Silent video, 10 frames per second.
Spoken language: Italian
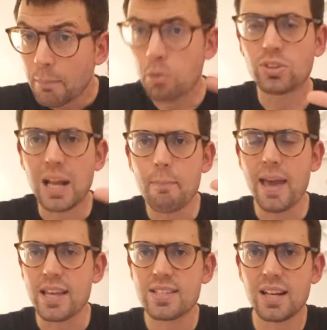
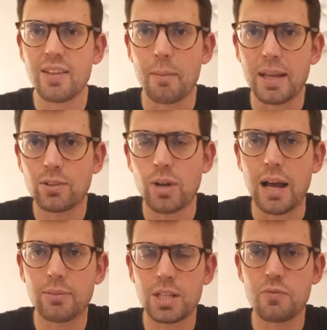potrebbe essere veramente
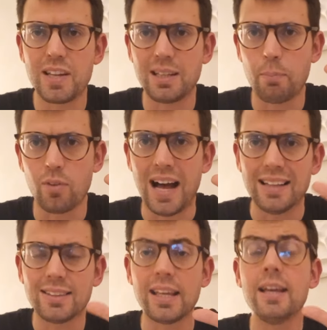una trasferta
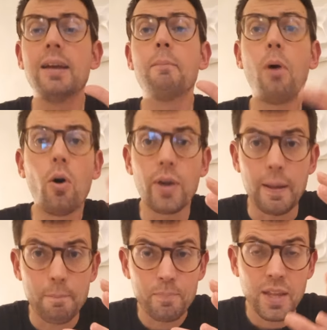provante. Poi